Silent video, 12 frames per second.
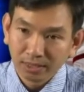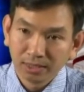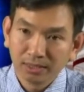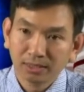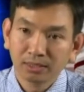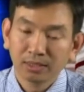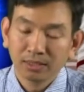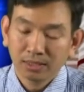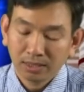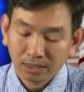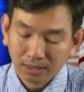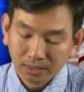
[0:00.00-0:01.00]

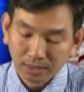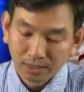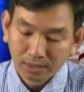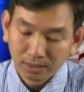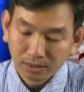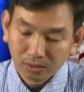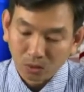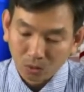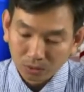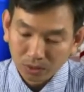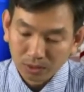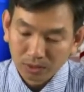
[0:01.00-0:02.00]
cái
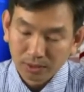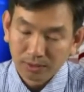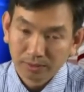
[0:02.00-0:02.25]
tổn thương,